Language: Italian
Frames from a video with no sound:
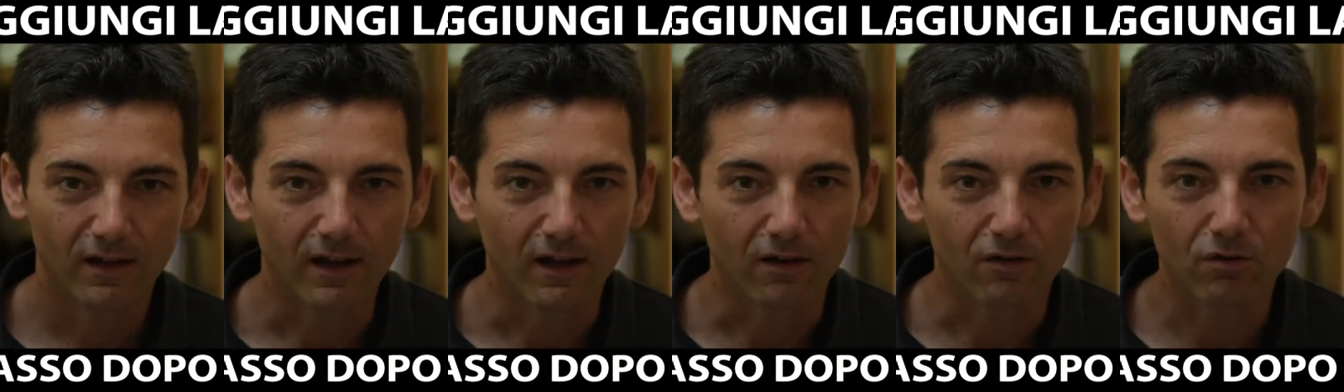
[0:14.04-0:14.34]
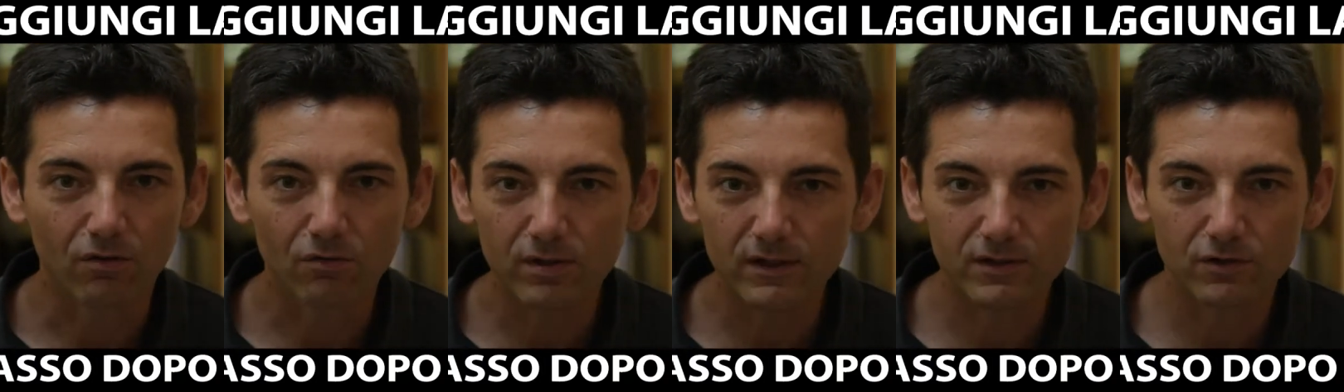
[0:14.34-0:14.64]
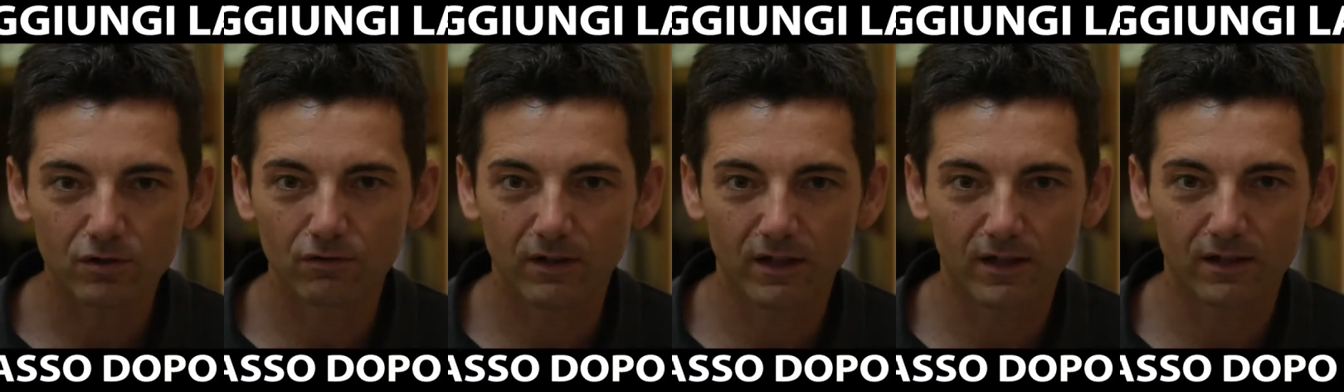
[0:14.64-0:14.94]
Ecco,
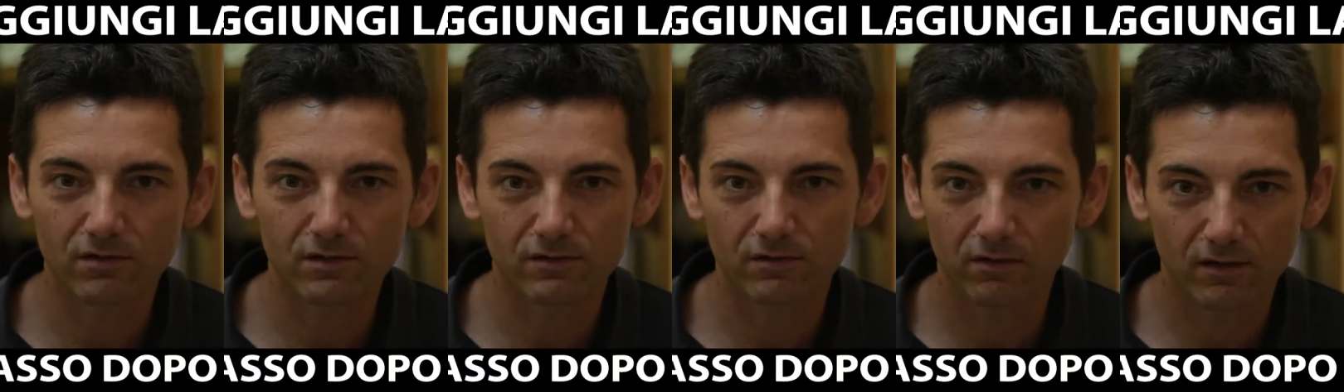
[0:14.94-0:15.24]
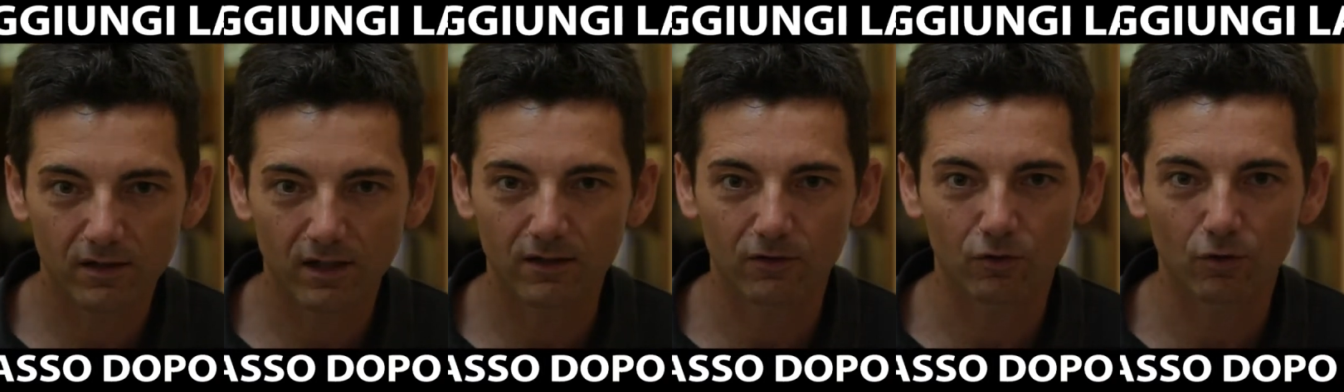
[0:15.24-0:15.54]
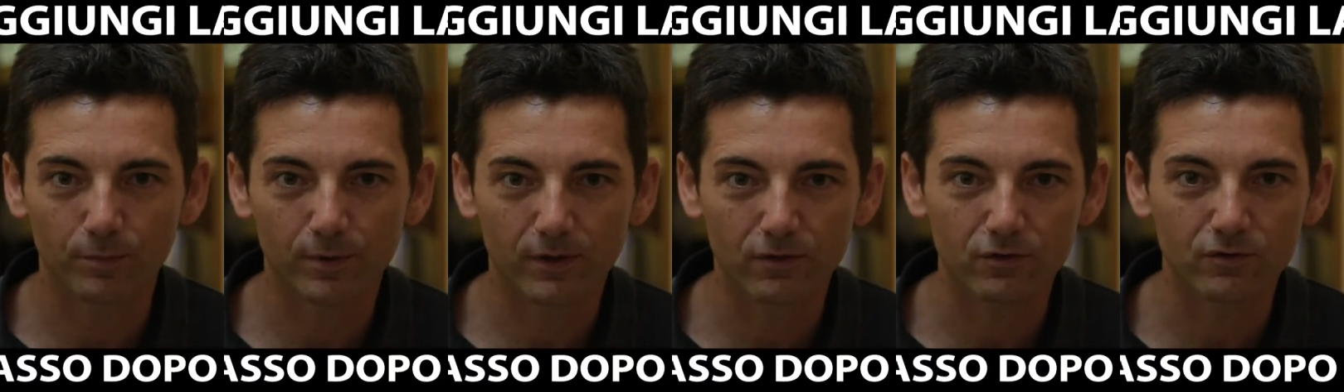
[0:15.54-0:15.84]
questo vale non
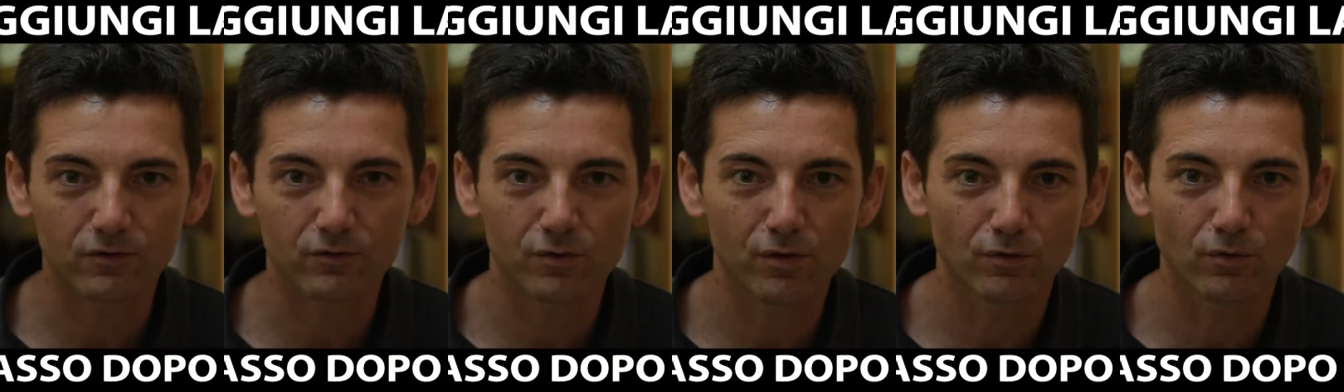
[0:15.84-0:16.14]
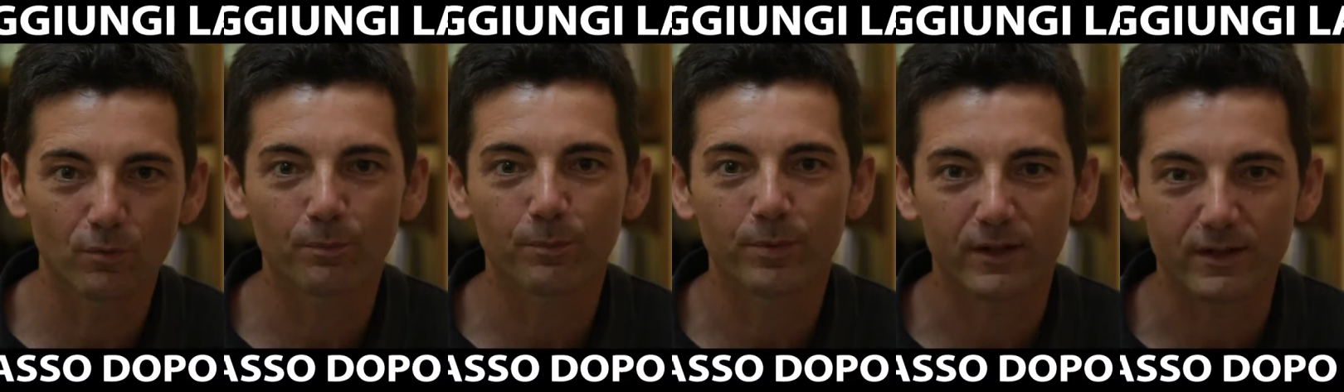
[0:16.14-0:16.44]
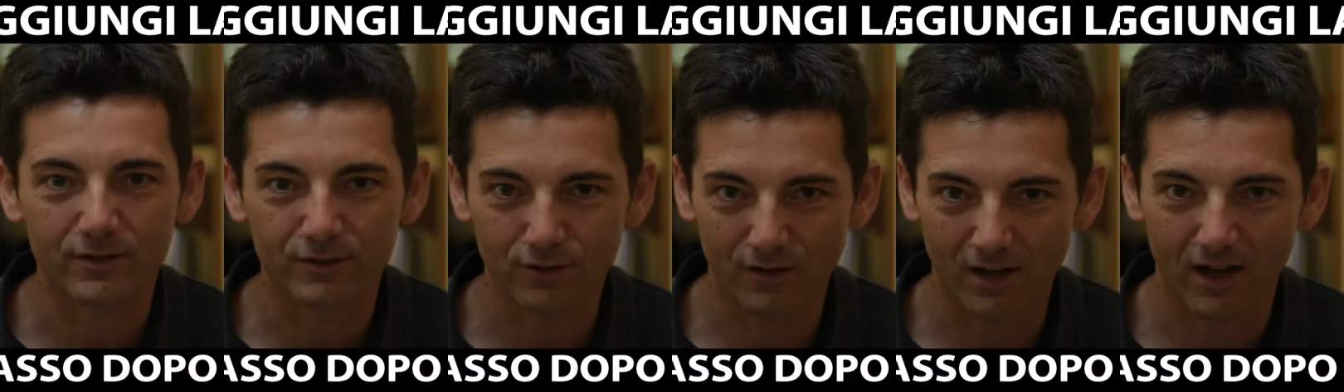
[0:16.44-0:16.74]
soltanto per lo studio di un
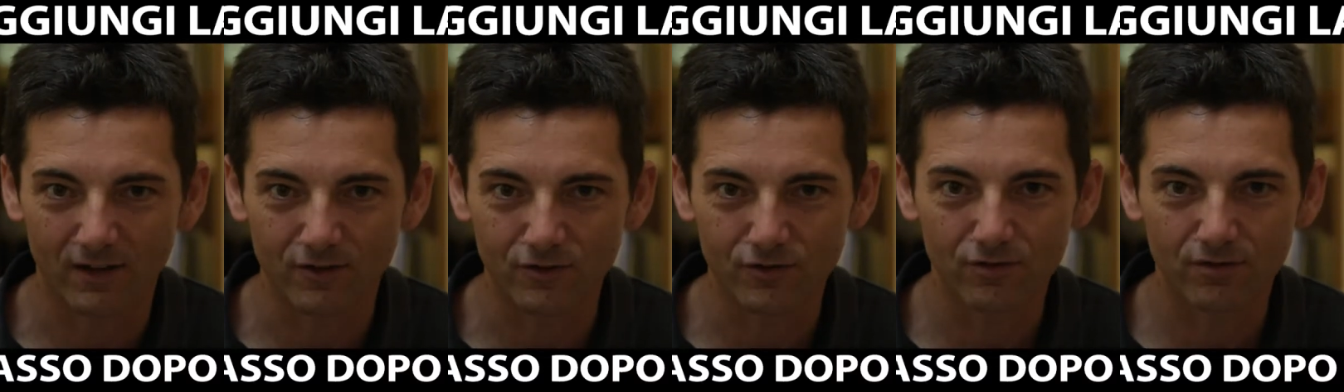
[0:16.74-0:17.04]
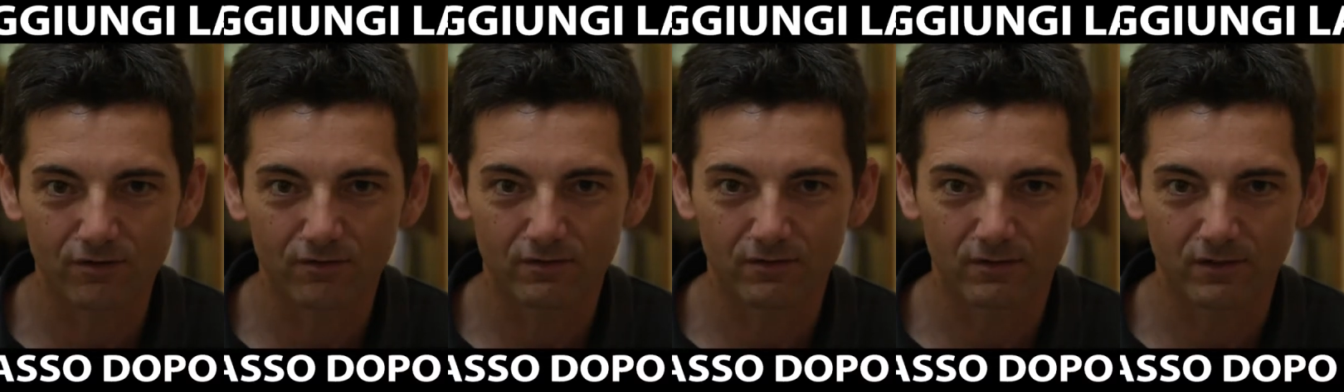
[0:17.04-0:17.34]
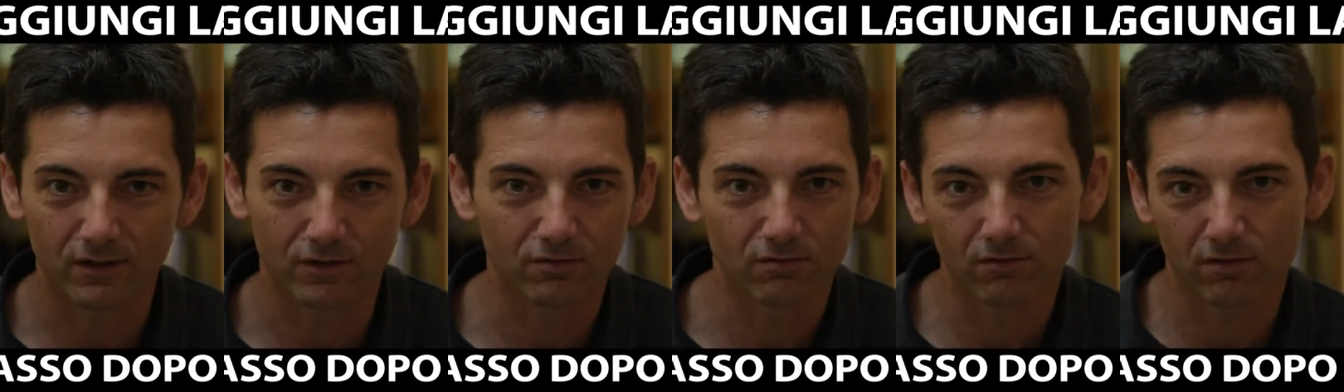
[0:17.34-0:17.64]
personaggio,
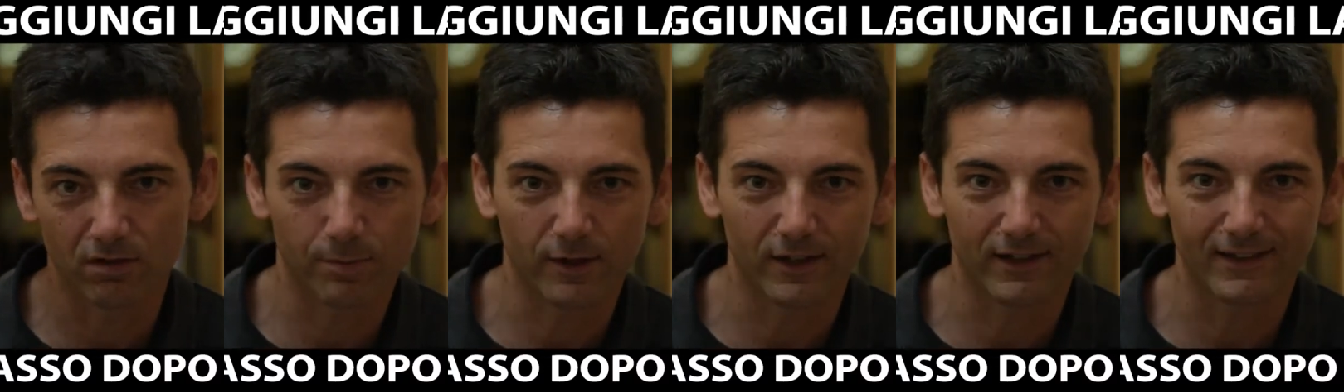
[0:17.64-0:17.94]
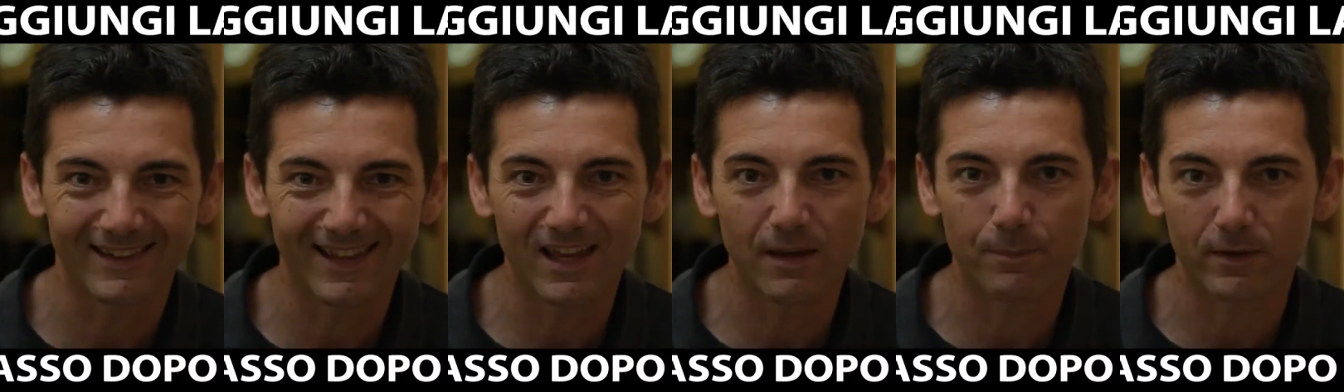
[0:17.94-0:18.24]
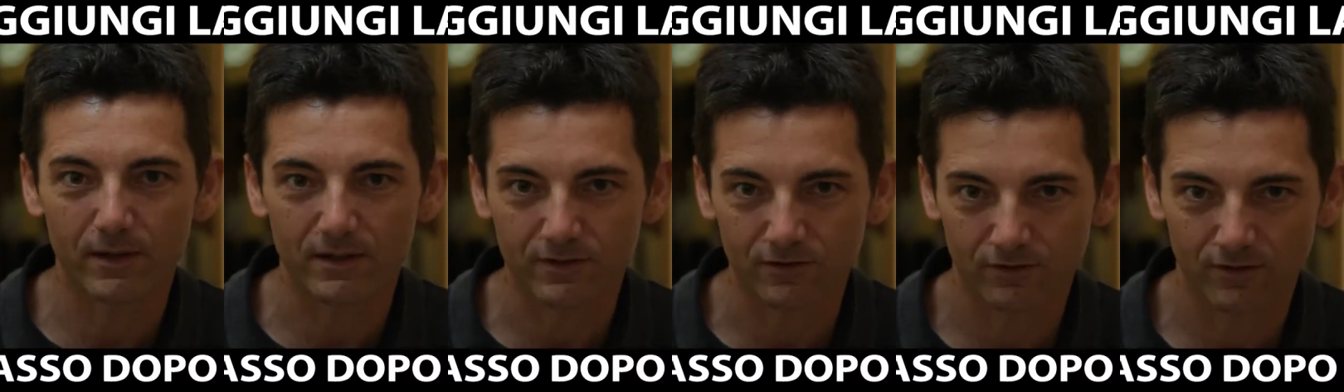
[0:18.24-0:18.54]
e dunque poi dei
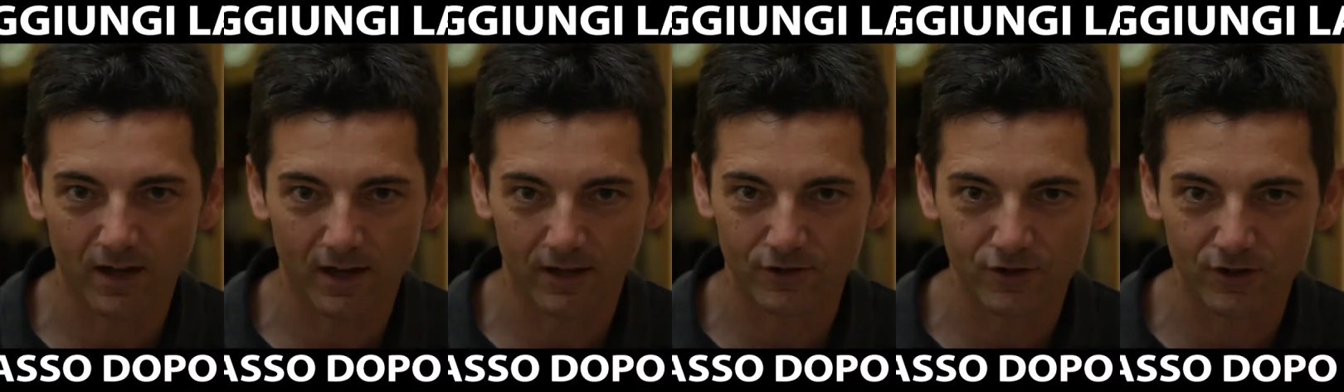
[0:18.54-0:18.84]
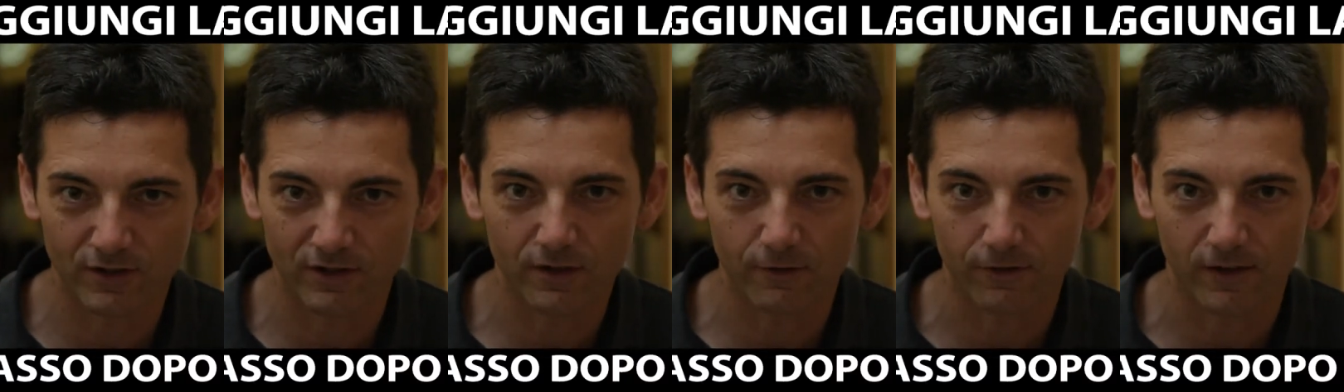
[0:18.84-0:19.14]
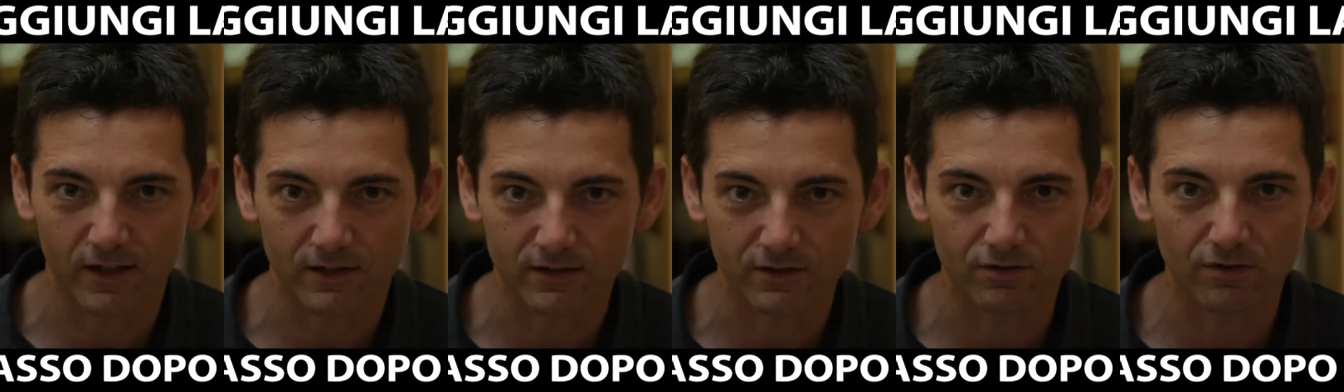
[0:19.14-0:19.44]
personaggi di
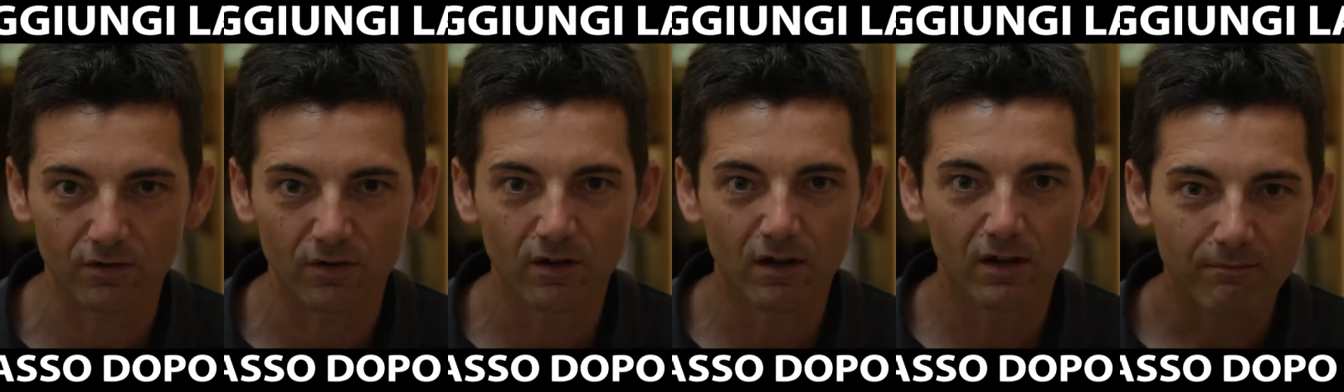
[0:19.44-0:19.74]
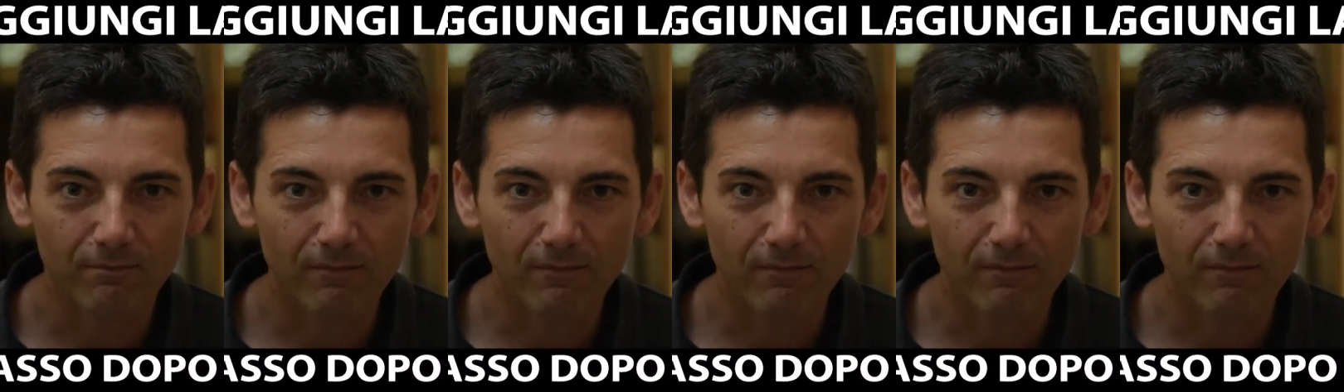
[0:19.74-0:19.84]
riflesso,